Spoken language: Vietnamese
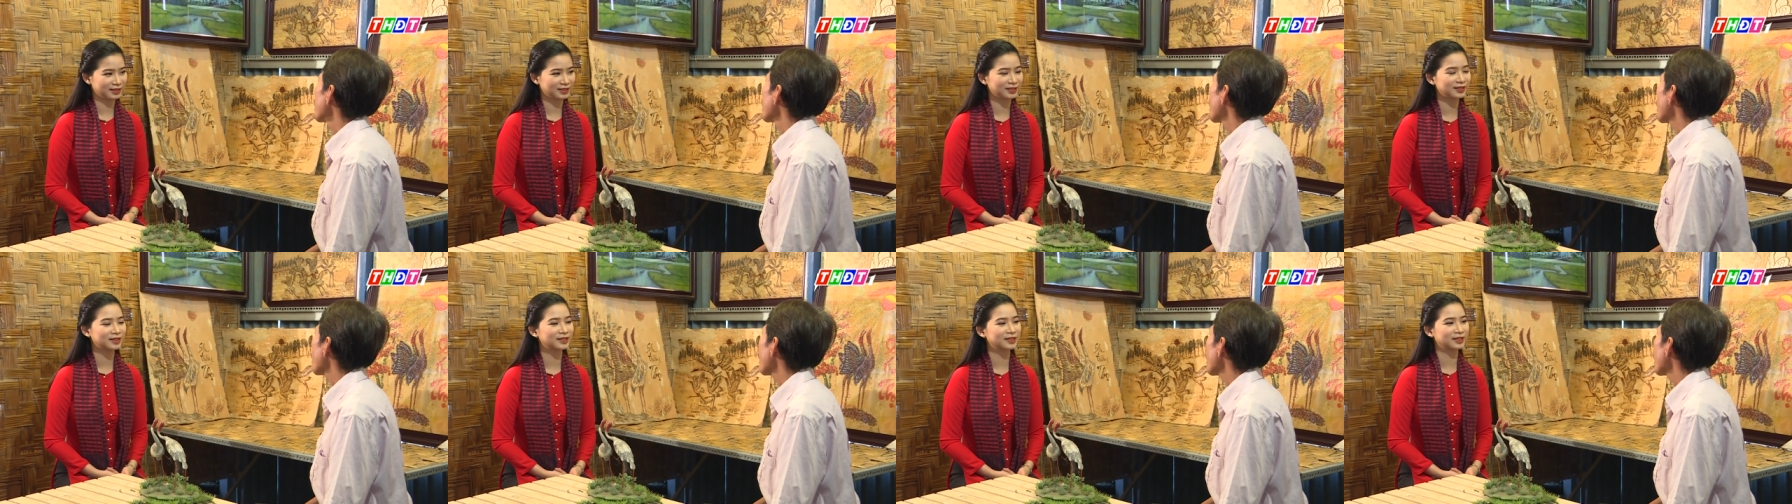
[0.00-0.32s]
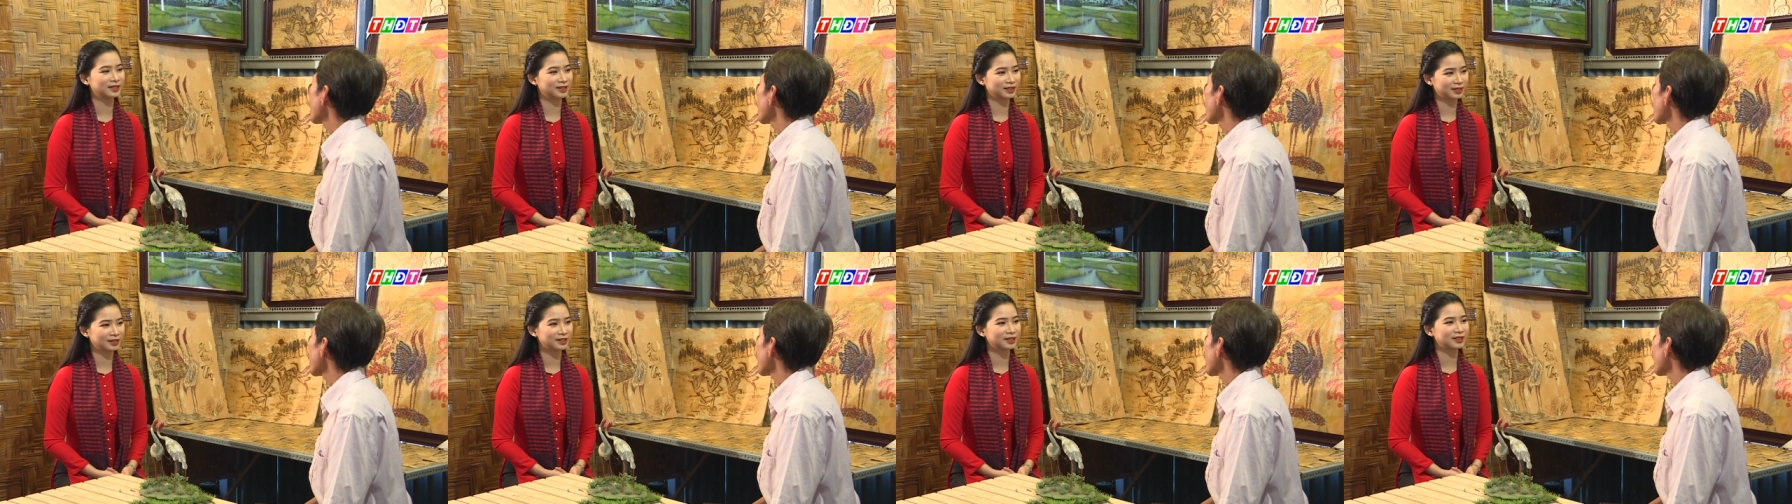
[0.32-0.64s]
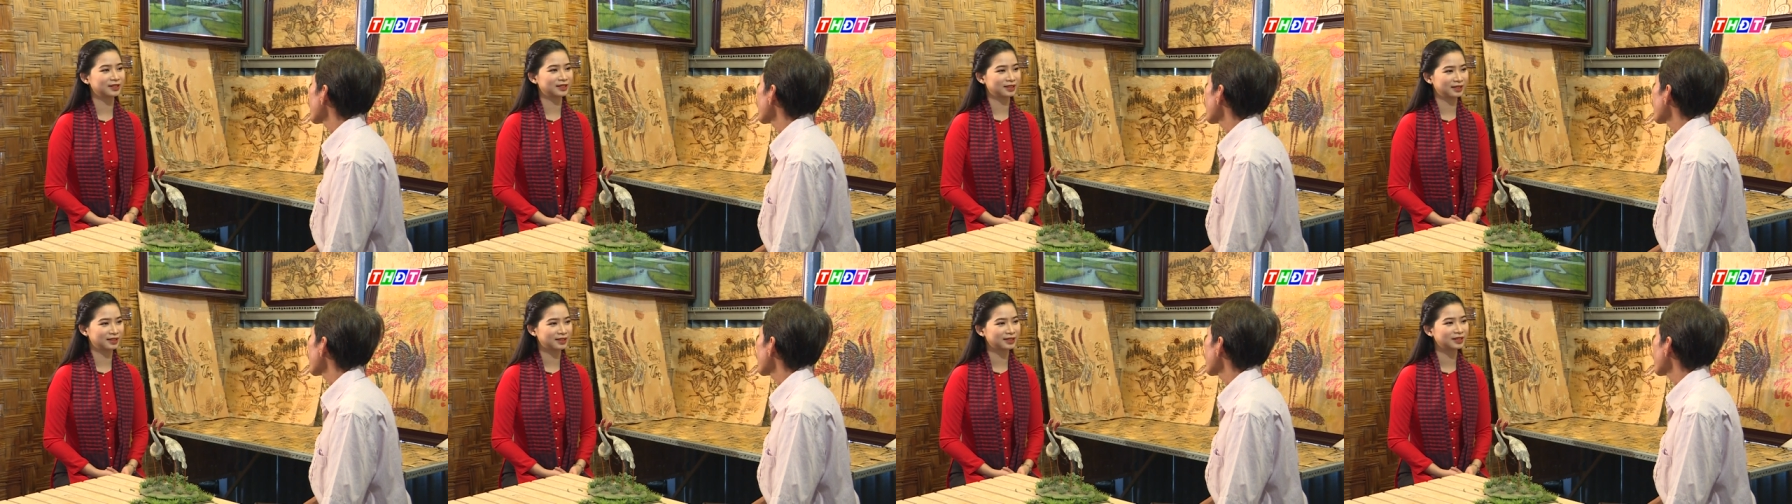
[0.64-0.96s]
còn
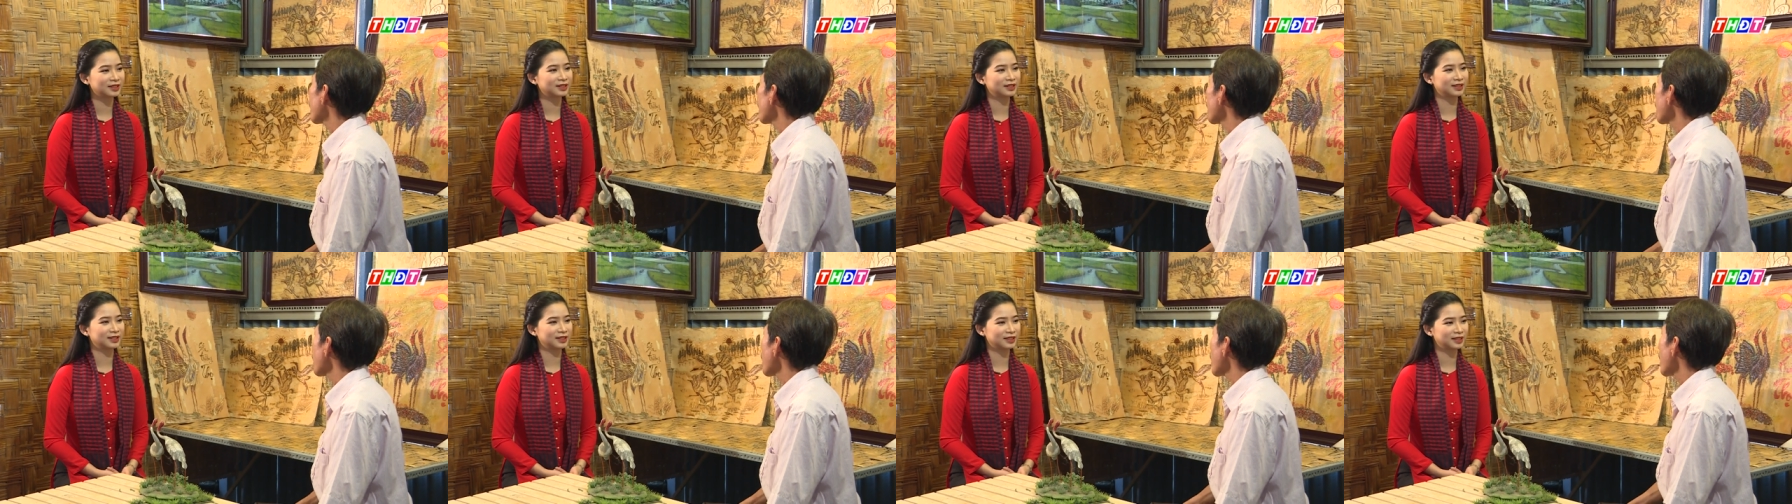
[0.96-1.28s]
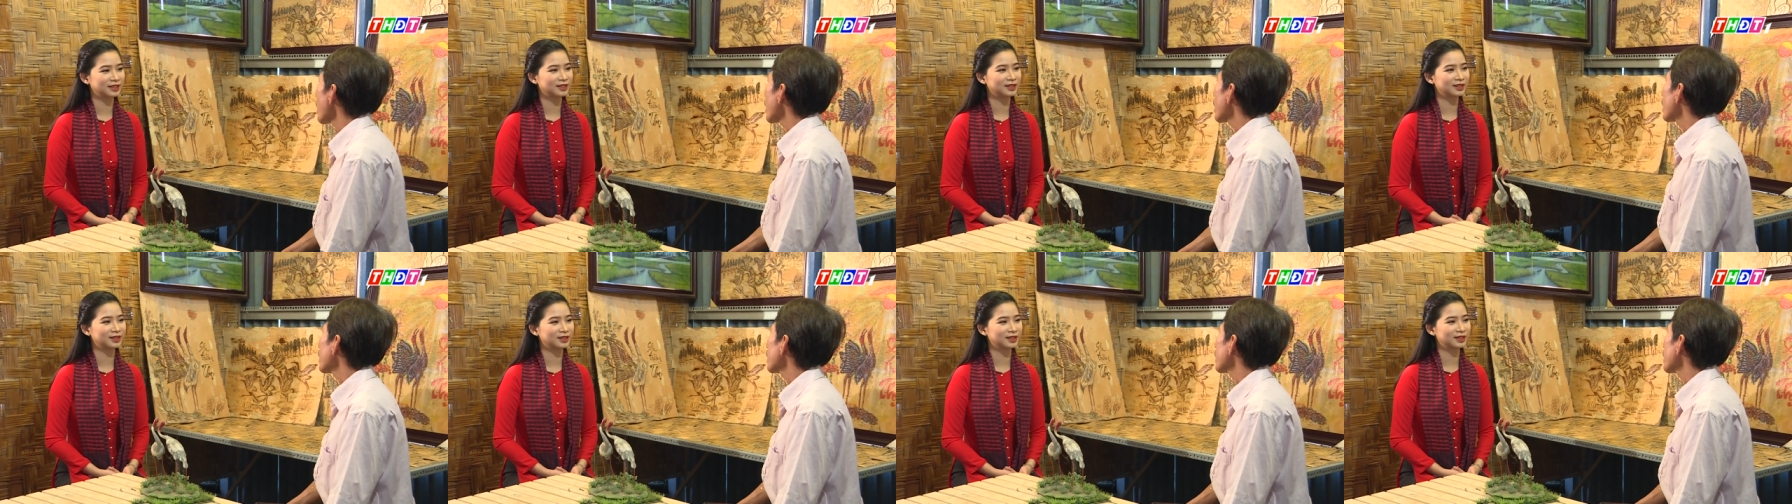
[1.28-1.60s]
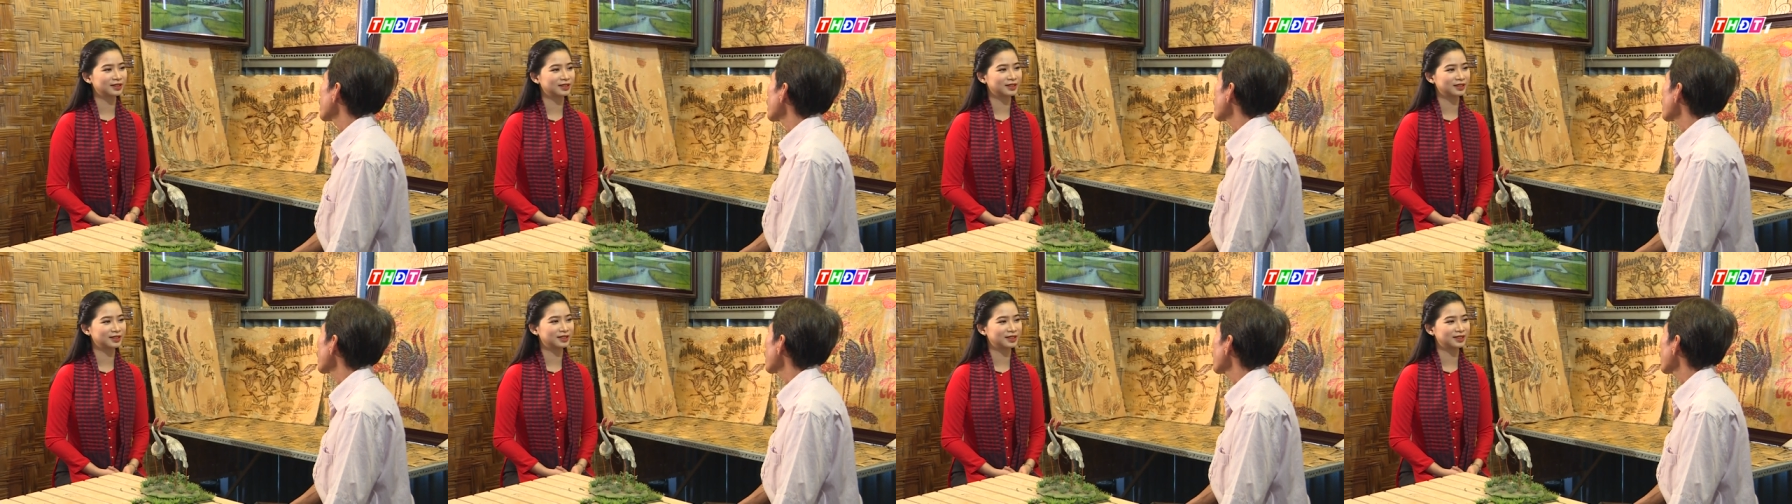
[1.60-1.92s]
vợ
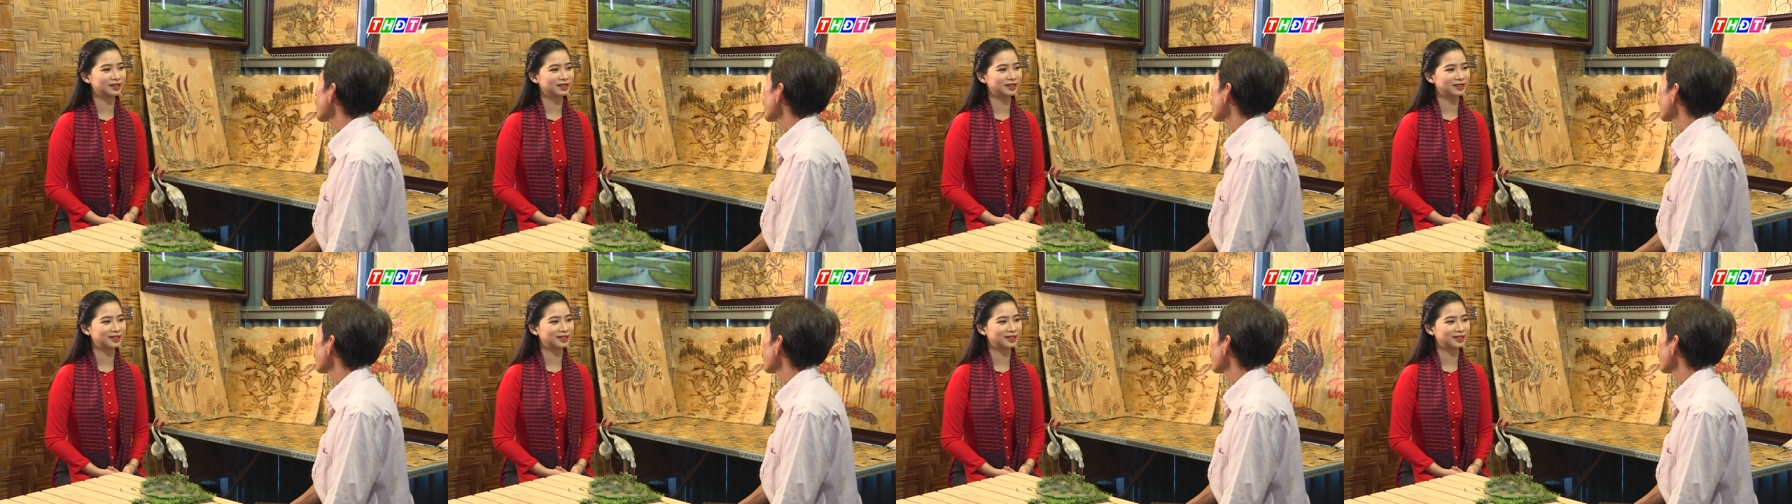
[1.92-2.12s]
thì